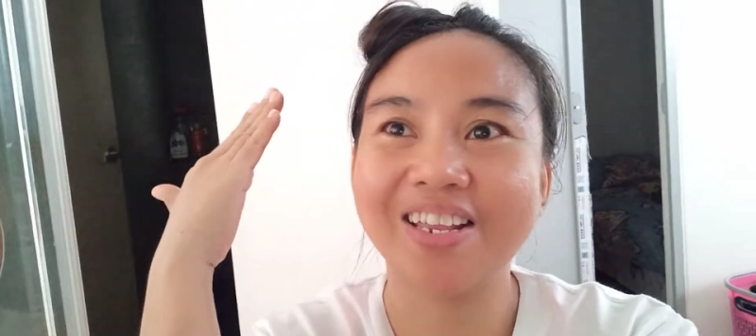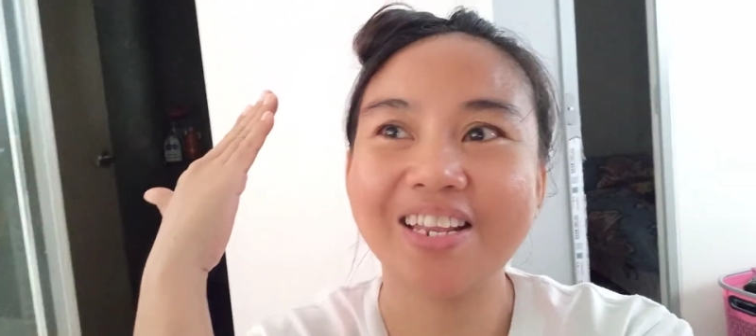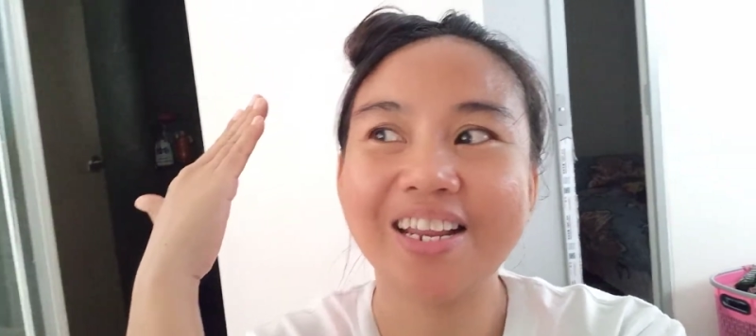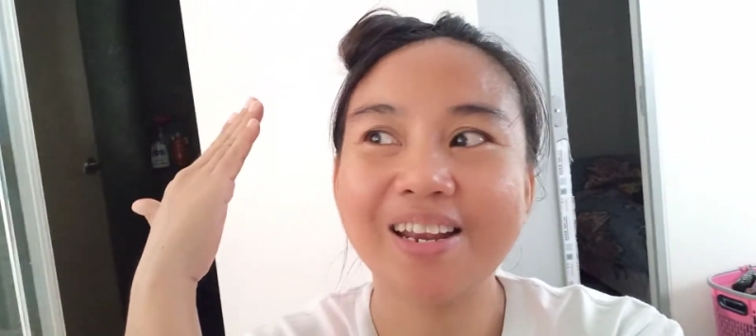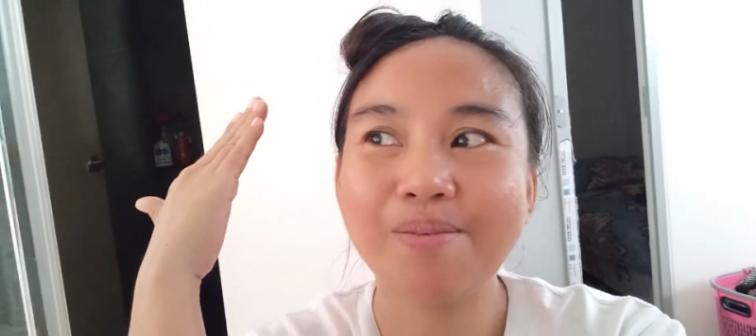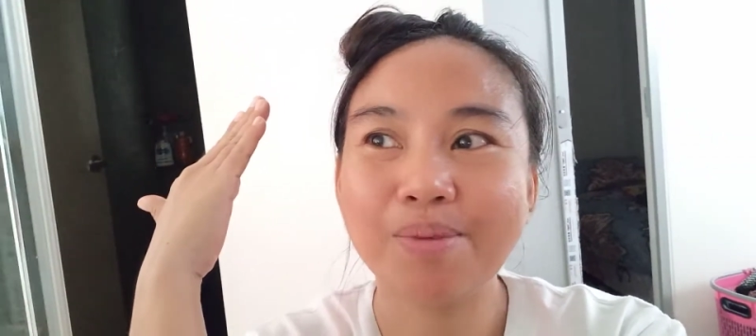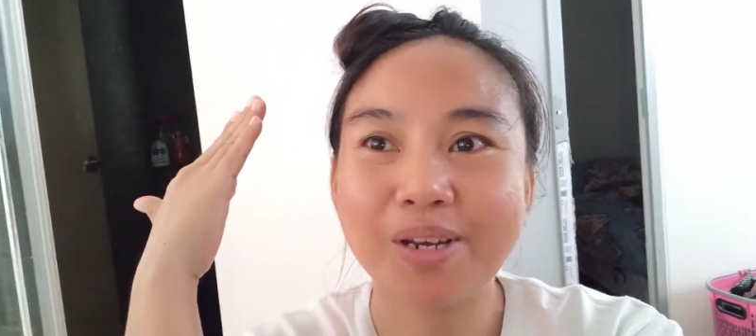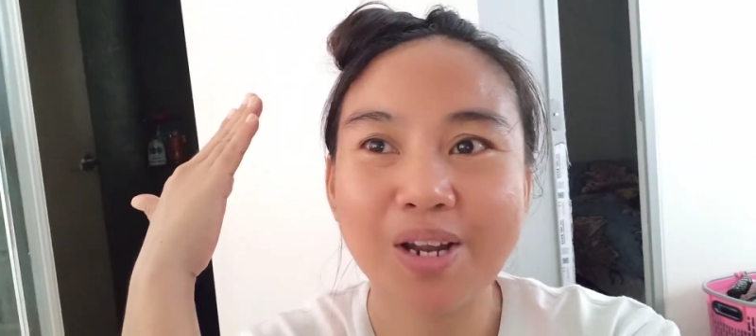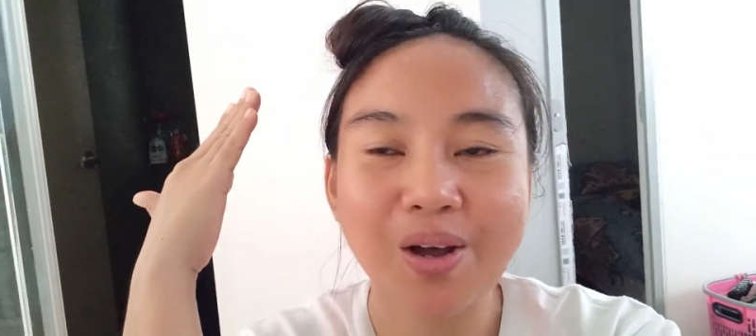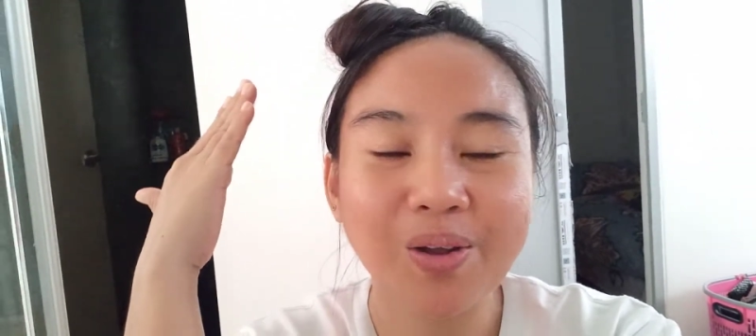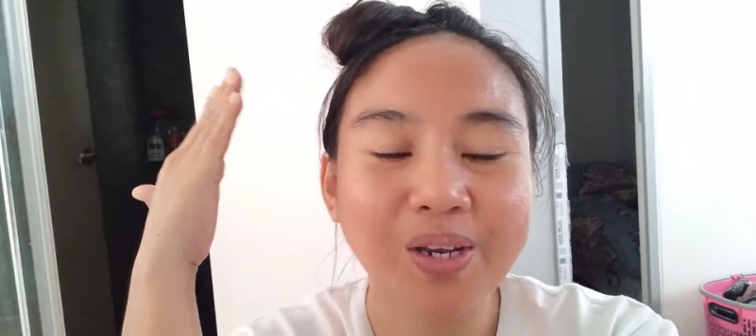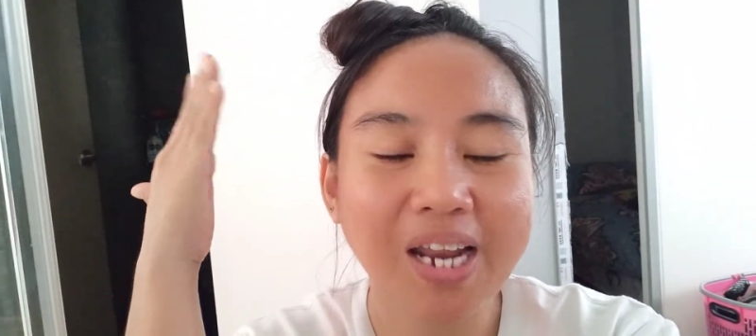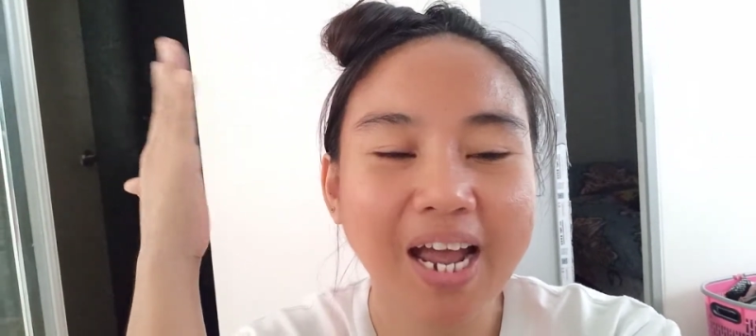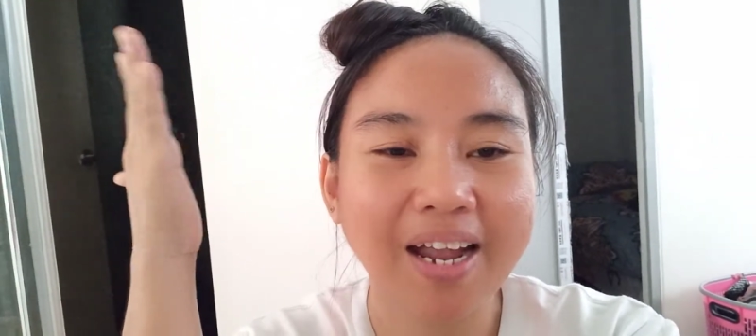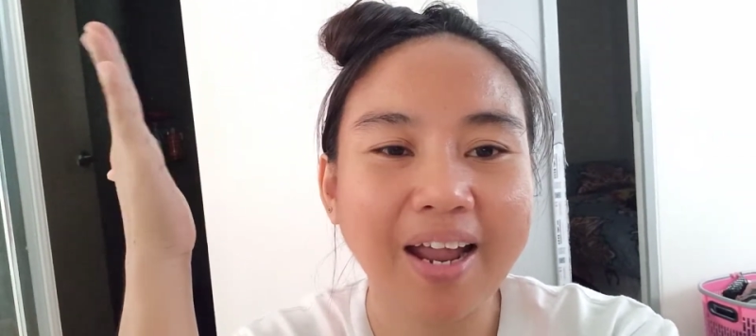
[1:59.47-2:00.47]
Hindi naman ako
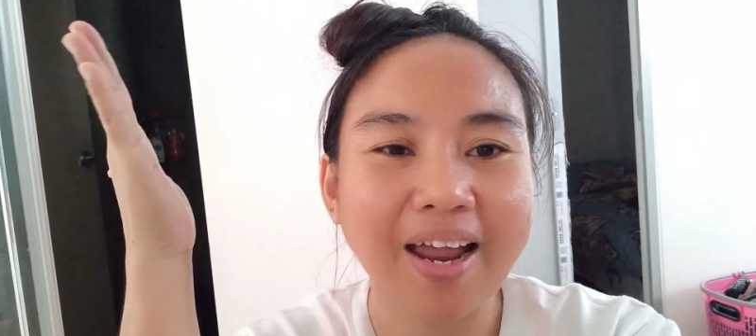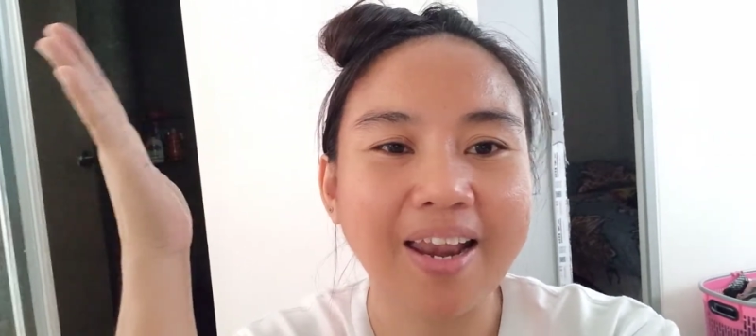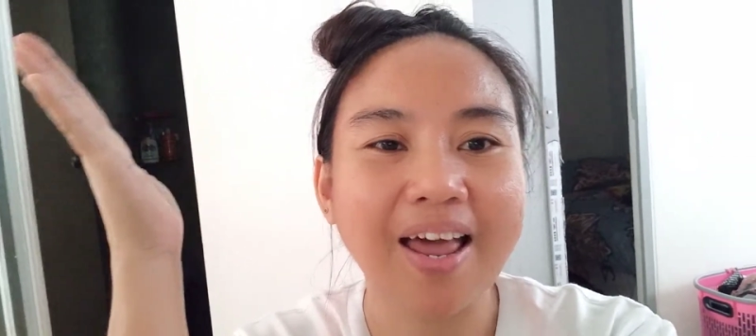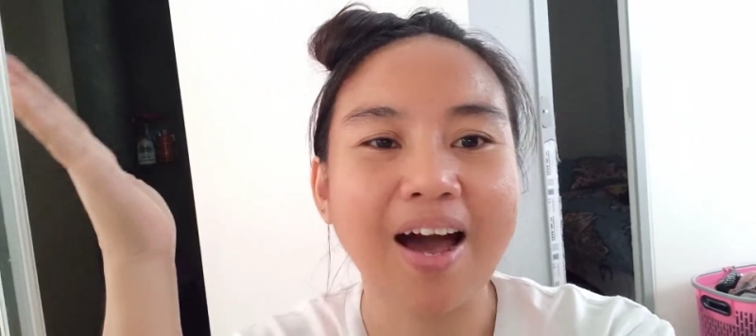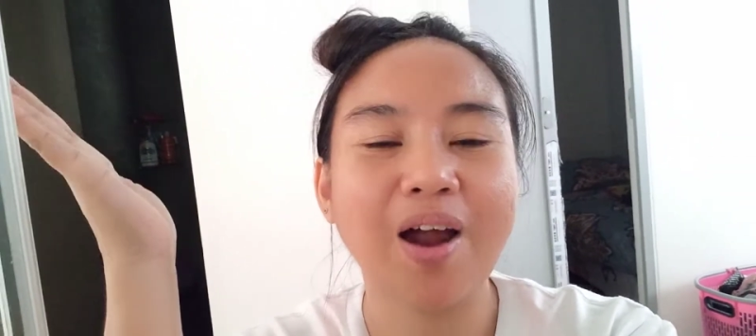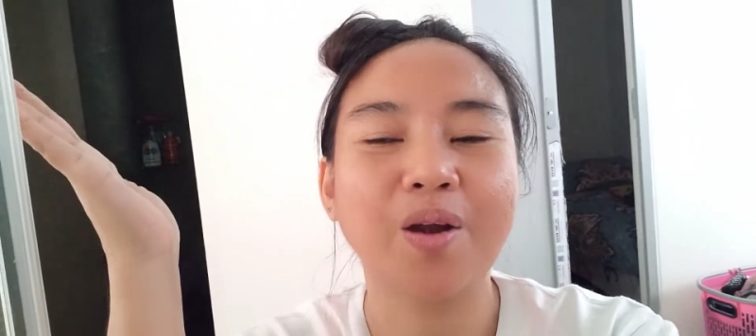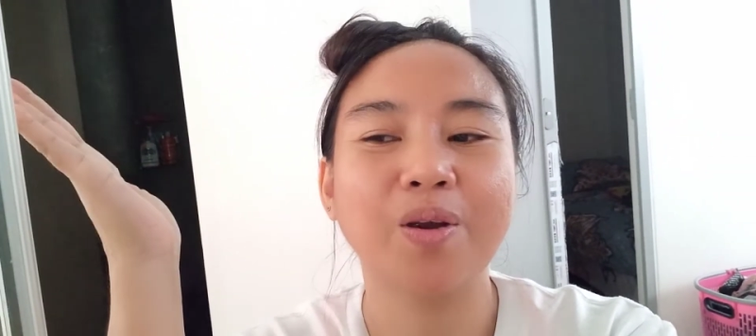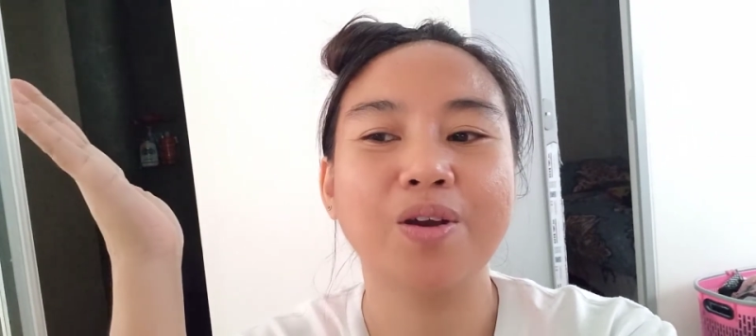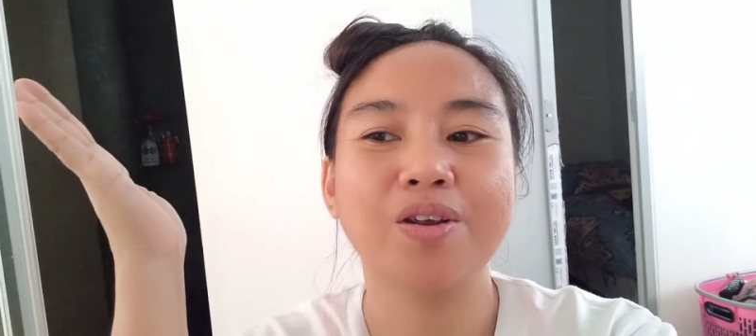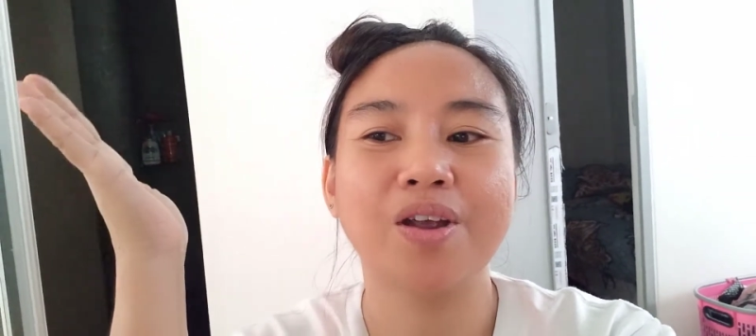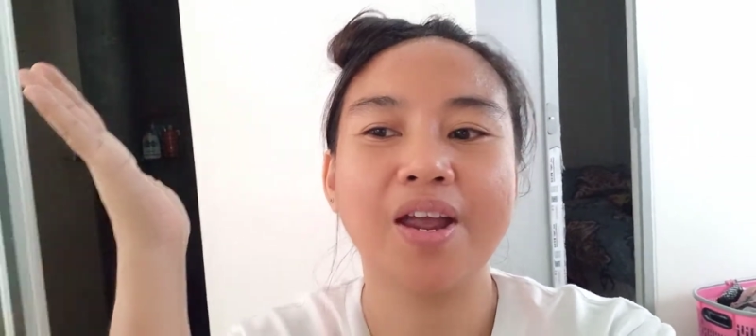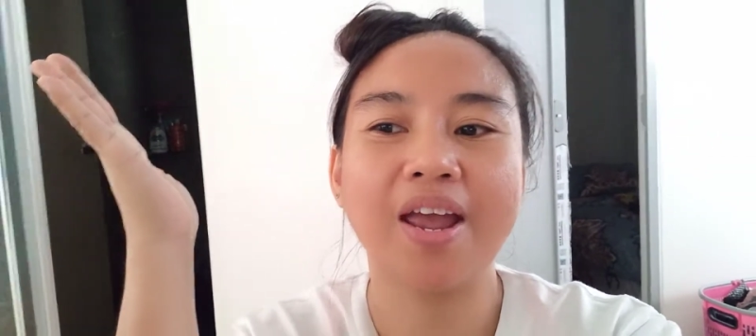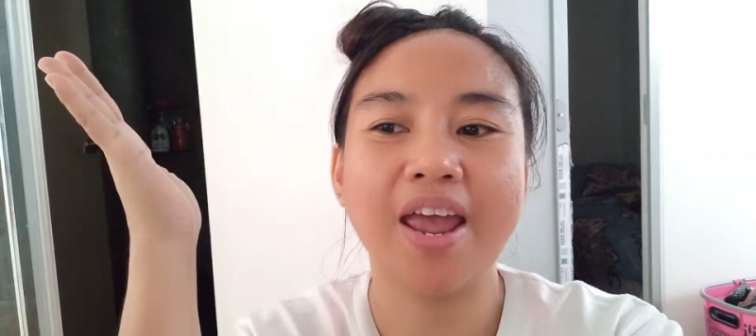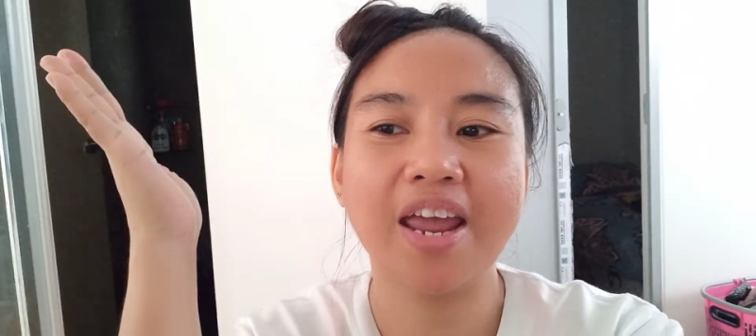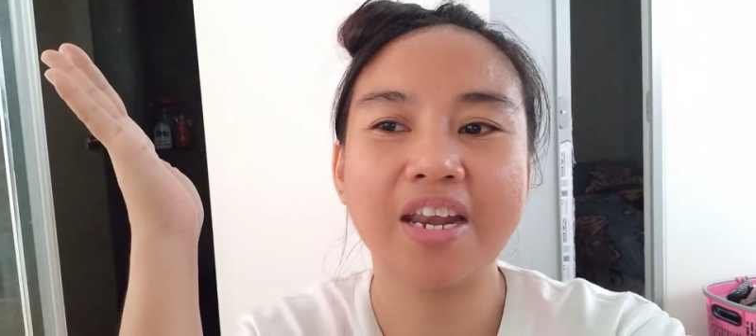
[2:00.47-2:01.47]
nagala or
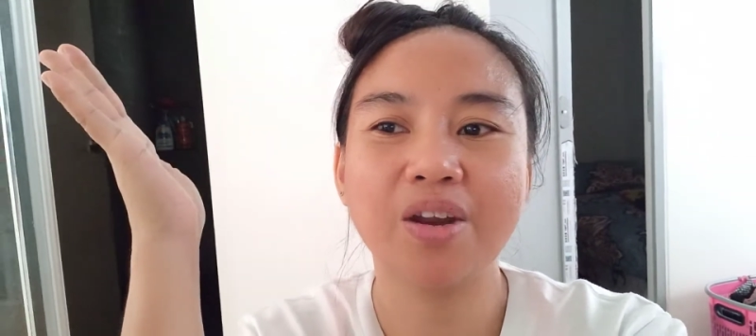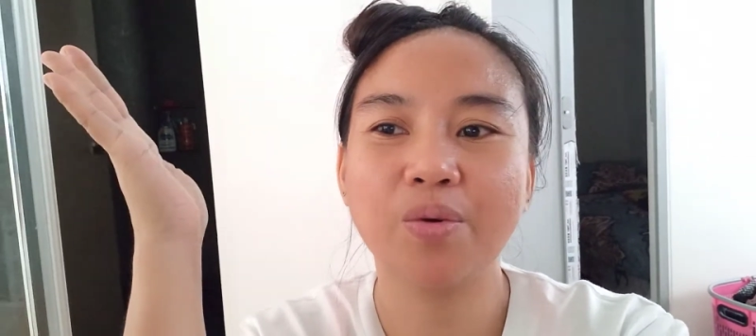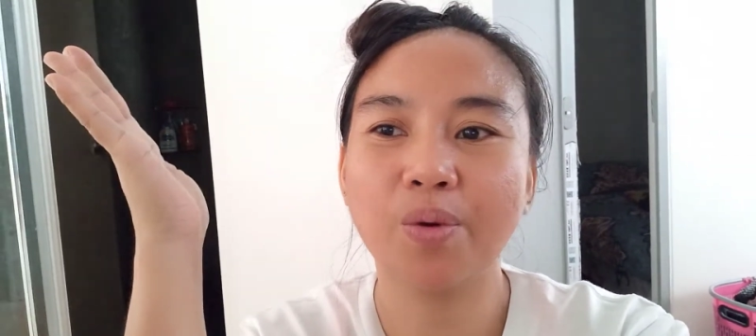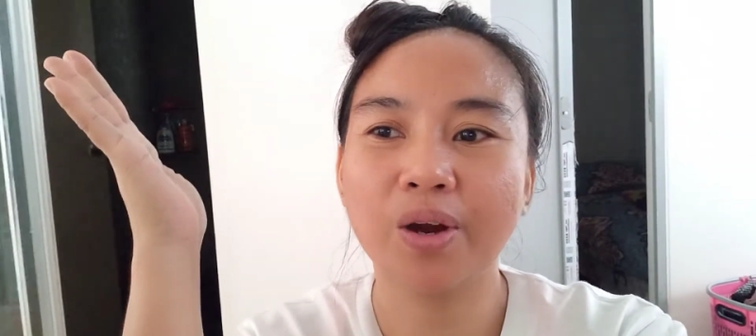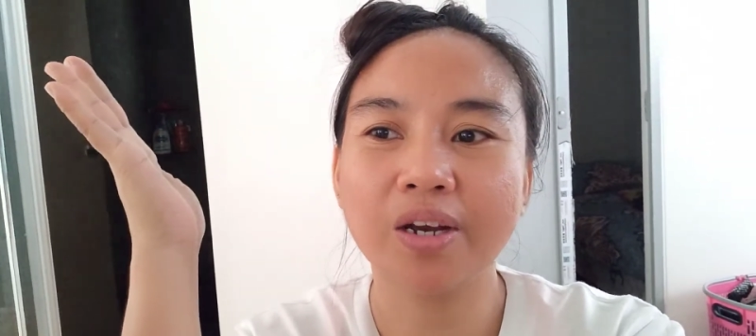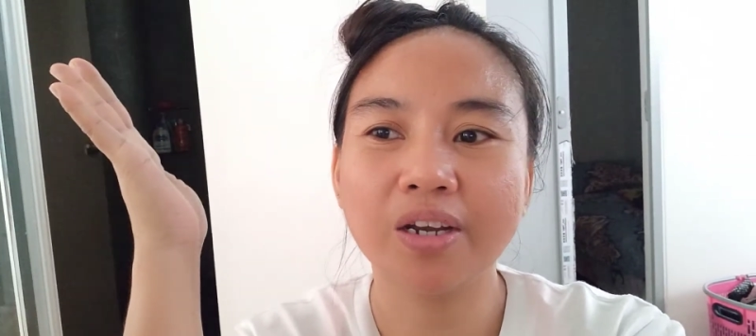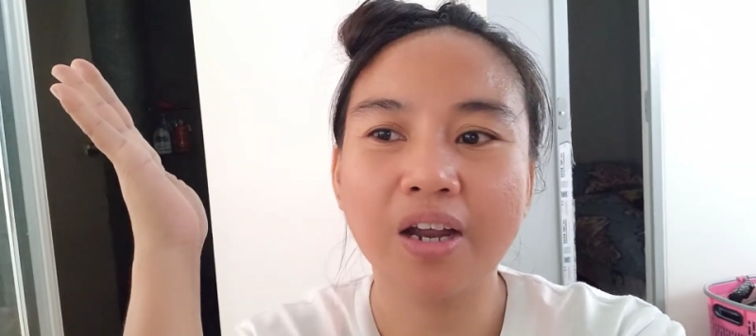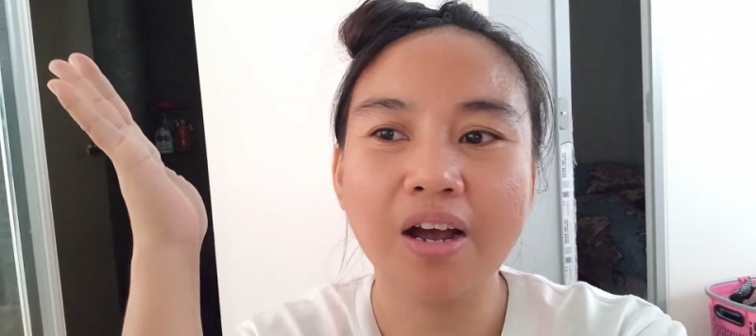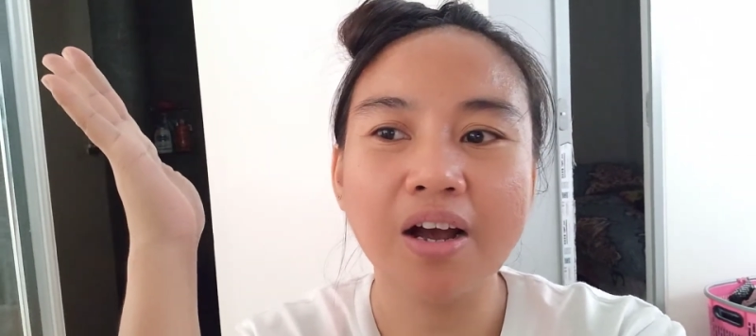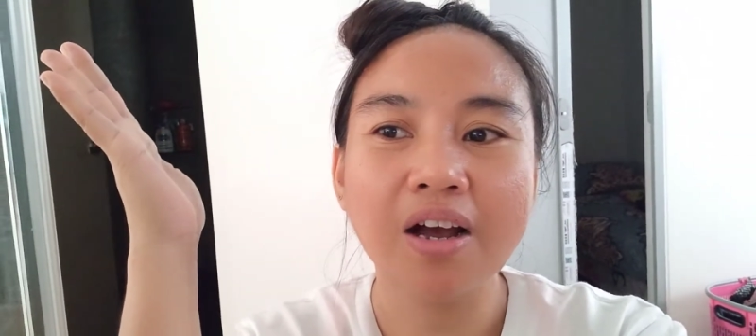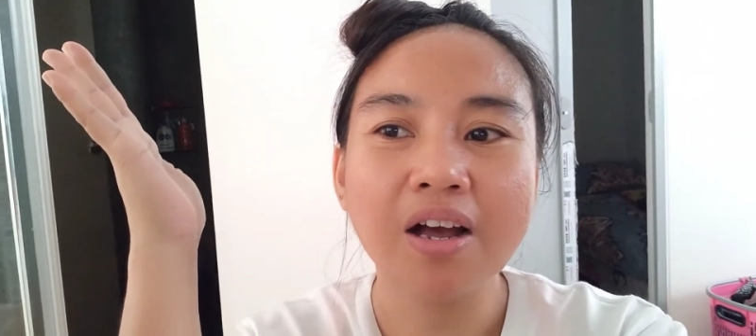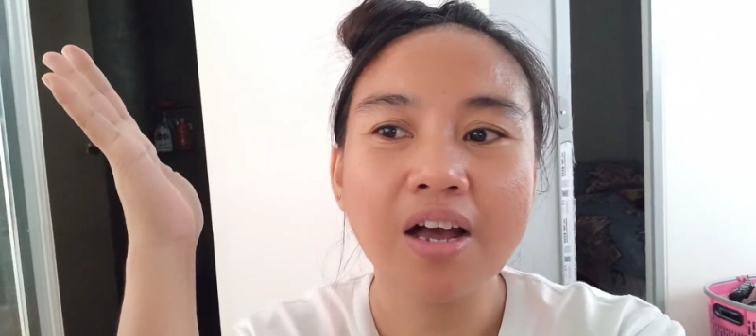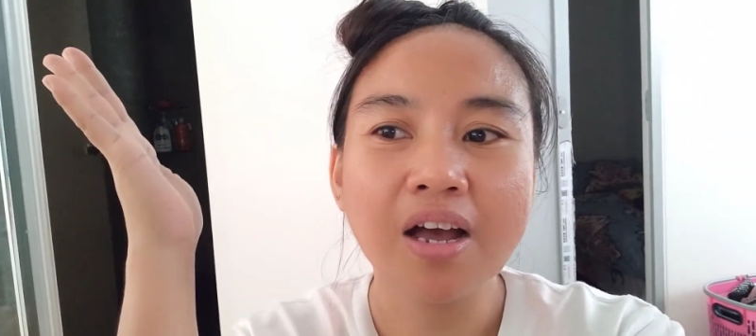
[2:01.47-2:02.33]
anywhere na